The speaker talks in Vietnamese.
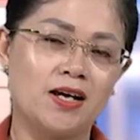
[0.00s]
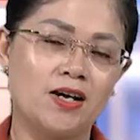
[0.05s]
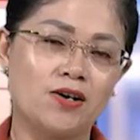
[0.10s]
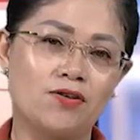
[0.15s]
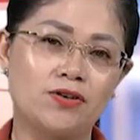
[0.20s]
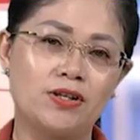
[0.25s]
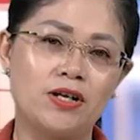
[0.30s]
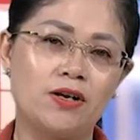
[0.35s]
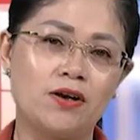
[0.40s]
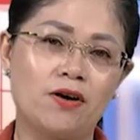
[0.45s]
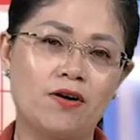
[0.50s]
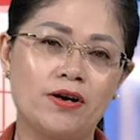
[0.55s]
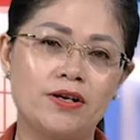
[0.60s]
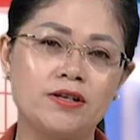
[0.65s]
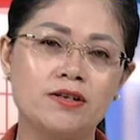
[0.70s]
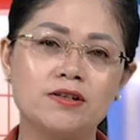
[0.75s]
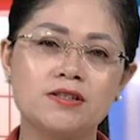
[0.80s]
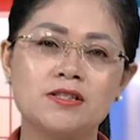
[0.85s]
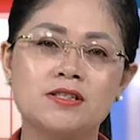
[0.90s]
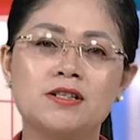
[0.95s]
Có thể nói
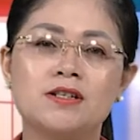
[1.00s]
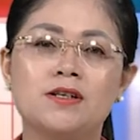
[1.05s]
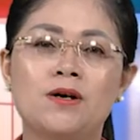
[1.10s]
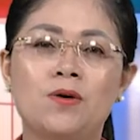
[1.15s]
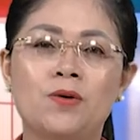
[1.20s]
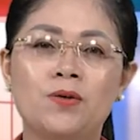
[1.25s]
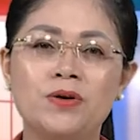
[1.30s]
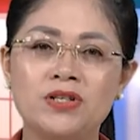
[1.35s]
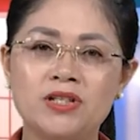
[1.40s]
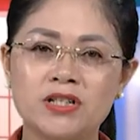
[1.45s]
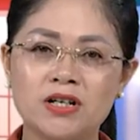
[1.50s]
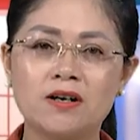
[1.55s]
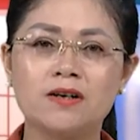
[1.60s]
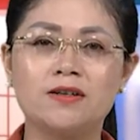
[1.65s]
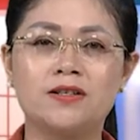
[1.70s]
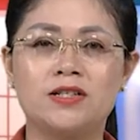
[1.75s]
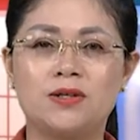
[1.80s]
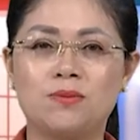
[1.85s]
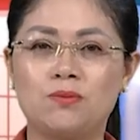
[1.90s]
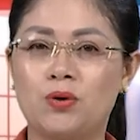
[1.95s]
những sự hỗ trợ
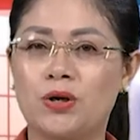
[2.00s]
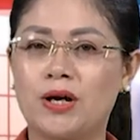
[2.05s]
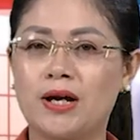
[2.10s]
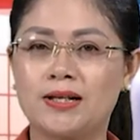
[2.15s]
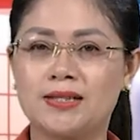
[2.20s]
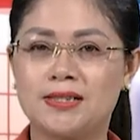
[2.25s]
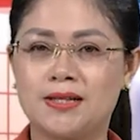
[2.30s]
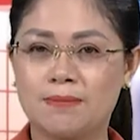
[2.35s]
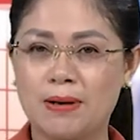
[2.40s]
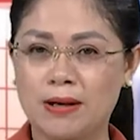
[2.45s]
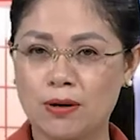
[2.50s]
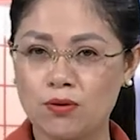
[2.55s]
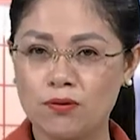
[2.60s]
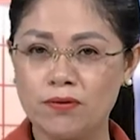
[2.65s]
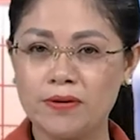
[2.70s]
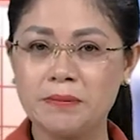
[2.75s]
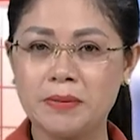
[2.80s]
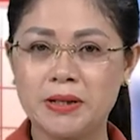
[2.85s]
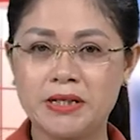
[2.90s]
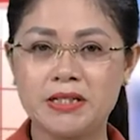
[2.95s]
trong bối cảnh dịch bệnh
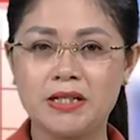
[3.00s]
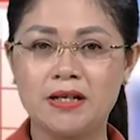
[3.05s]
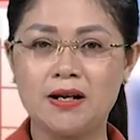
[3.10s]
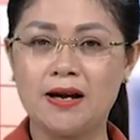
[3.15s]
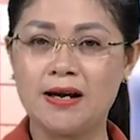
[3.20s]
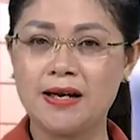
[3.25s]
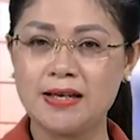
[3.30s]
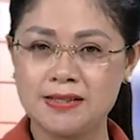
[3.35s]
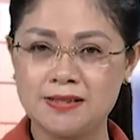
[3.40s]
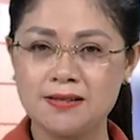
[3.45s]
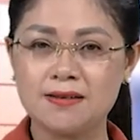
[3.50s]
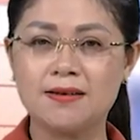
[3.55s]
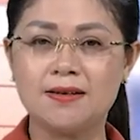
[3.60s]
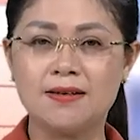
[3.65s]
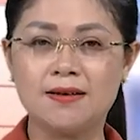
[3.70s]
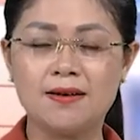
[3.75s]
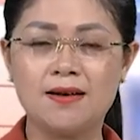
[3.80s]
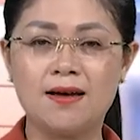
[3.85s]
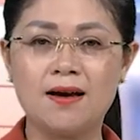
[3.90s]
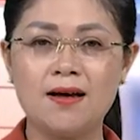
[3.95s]
COVID-19 là hết sức ý
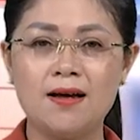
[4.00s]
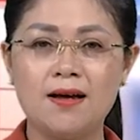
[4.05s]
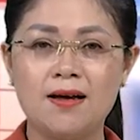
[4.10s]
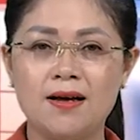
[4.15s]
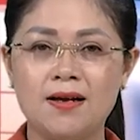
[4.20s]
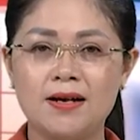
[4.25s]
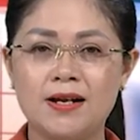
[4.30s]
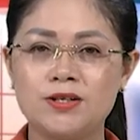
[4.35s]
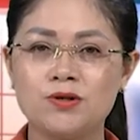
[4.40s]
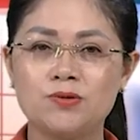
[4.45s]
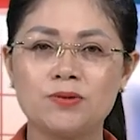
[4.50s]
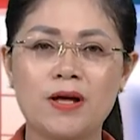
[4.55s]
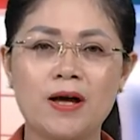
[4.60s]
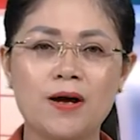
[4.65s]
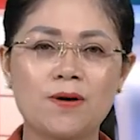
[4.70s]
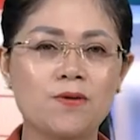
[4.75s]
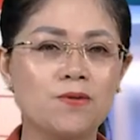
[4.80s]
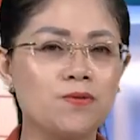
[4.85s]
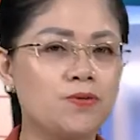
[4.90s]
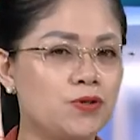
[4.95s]
nghĩa để chúng ta
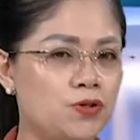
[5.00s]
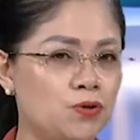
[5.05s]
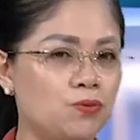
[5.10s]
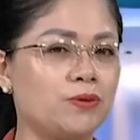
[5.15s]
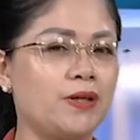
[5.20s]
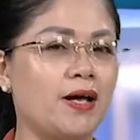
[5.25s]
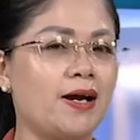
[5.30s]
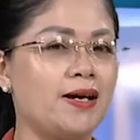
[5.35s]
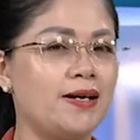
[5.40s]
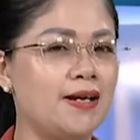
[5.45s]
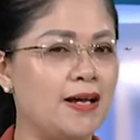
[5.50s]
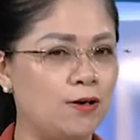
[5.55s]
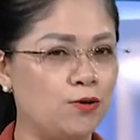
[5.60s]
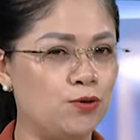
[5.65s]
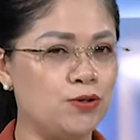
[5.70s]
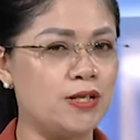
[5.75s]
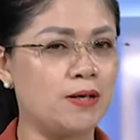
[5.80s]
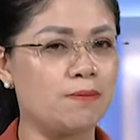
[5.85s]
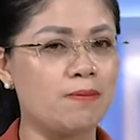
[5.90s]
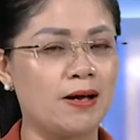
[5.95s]
cùng chung tay đẩy lùi
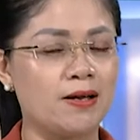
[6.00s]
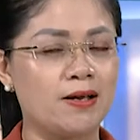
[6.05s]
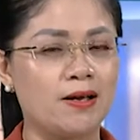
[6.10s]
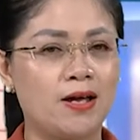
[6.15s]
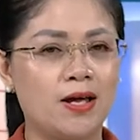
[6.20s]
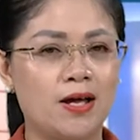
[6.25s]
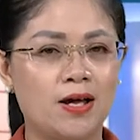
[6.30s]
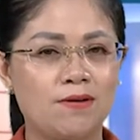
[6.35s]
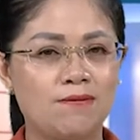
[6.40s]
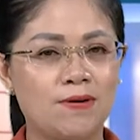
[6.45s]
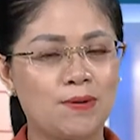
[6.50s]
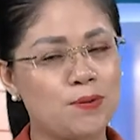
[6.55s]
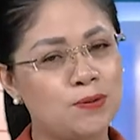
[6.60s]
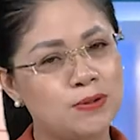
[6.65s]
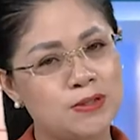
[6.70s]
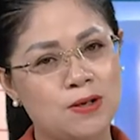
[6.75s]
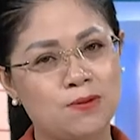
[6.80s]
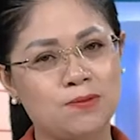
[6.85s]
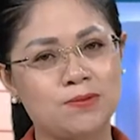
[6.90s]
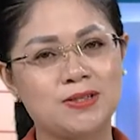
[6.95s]
dịch bệnh và cuộc
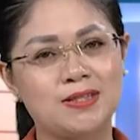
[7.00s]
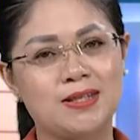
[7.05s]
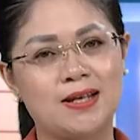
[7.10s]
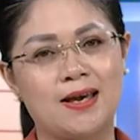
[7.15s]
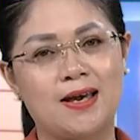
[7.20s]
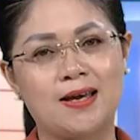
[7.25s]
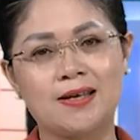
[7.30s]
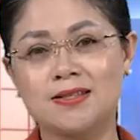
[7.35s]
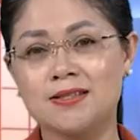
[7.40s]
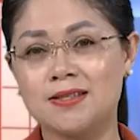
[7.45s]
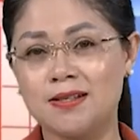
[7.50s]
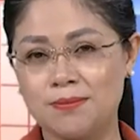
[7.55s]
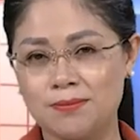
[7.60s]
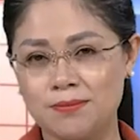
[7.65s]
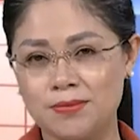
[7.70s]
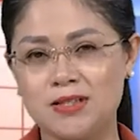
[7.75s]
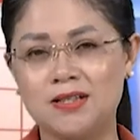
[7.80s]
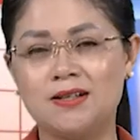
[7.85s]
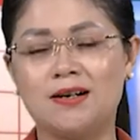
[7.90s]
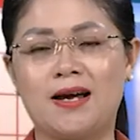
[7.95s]
sống sẽ sớm
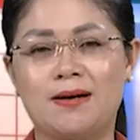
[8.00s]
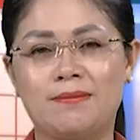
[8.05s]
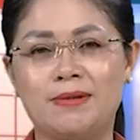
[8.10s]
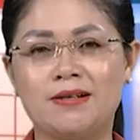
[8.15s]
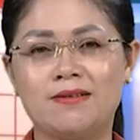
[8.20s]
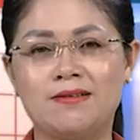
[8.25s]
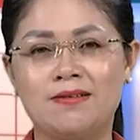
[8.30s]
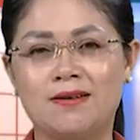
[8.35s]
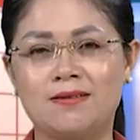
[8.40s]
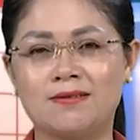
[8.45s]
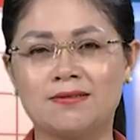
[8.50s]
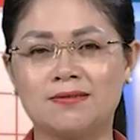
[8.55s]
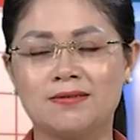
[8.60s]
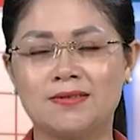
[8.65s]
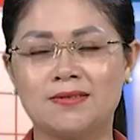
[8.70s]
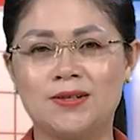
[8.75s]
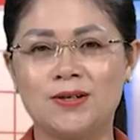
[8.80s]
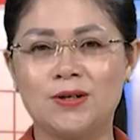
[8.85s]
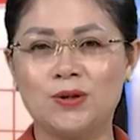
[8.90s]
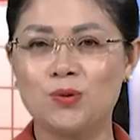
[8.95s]
trở lại bình thường.
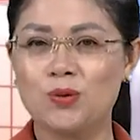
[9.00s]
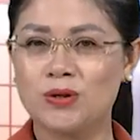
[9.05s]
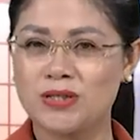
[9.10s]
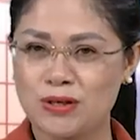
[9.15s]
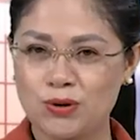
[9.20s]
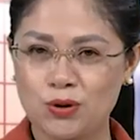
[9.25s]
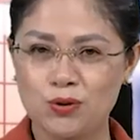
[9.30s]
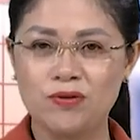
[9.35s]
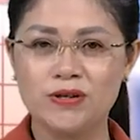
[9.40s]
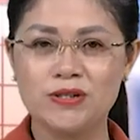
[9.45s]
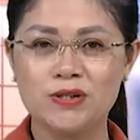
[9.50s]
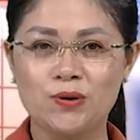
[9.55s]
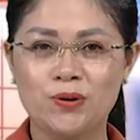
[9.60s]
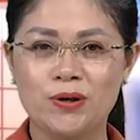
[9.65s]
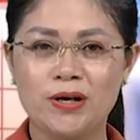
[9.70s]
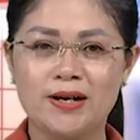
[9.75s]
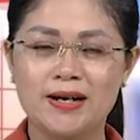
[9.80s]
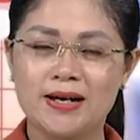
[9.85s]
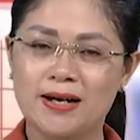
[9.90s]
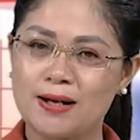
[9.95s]
Cuộc trao đổi vừa rồi
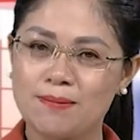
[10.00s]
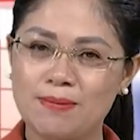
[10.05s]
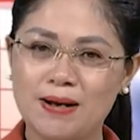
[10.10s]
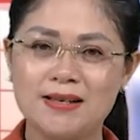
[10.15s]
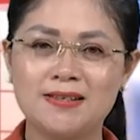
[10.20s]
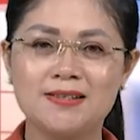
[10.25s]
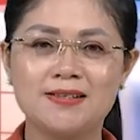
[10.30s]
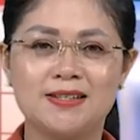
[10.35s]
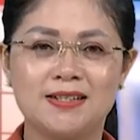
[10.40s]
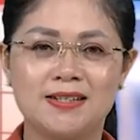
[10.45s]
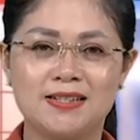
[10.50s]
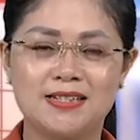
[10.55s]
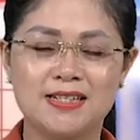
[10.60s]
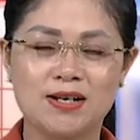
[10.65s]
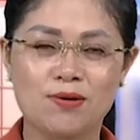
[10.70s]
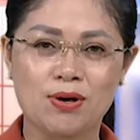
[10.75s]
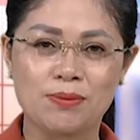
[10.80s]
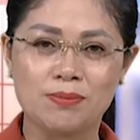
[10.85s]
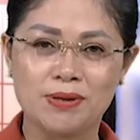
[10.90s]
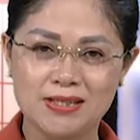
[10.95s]
đã khép lại chương trình chào
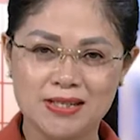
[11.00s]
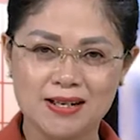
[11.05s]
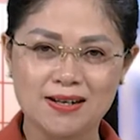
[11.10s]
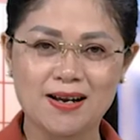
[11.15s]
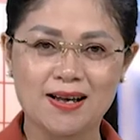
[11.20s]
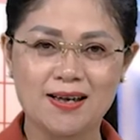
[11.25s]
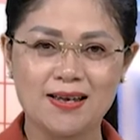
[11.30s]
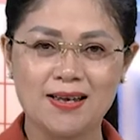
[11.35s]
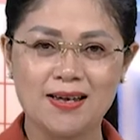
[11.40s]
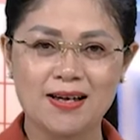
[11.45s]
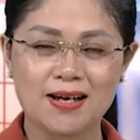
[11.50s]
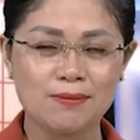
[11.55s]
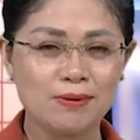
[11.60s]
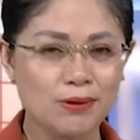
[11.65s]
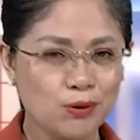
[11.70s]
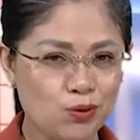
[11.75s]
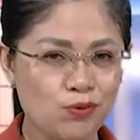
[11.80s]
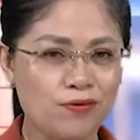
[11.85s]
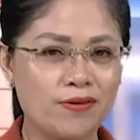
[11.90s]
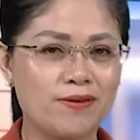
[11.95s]
ngày mới sáng nay. Cảm ơn
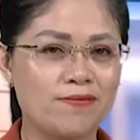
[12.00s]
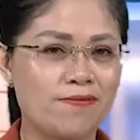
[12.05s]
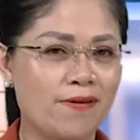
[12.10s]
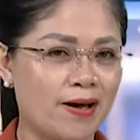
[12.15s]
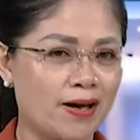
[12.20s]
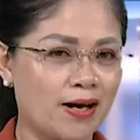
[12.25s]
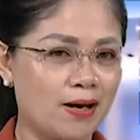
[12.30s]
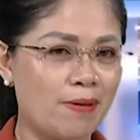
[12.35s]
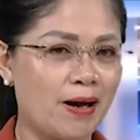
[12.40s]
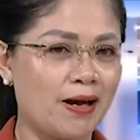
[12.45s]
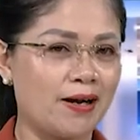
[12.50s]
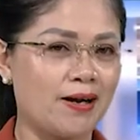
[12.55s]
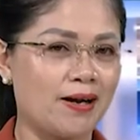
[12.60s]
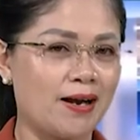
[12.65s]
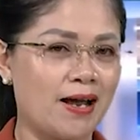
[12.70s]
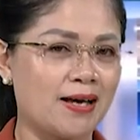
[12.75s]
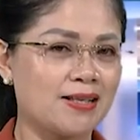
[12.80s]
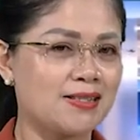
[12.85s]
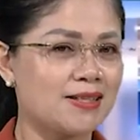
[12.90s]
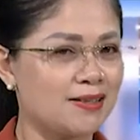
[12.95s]
quý vị và các bạn
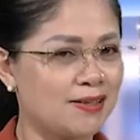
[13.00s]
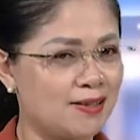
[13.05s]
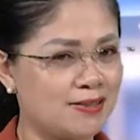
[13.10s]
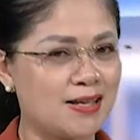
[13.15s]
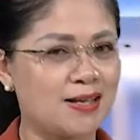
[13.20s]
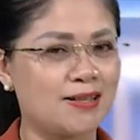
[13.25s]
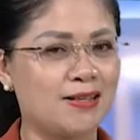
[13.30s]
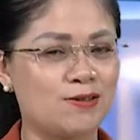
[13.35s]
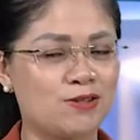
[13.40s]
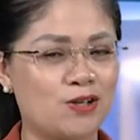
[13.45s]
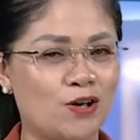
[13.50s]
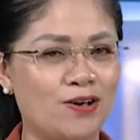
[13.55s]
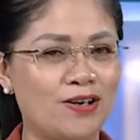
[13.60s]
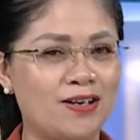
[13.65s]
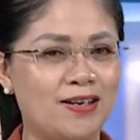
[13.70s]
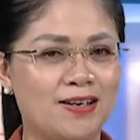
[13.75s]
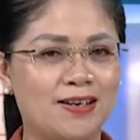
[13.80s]
đã dành thời gian theo dõi.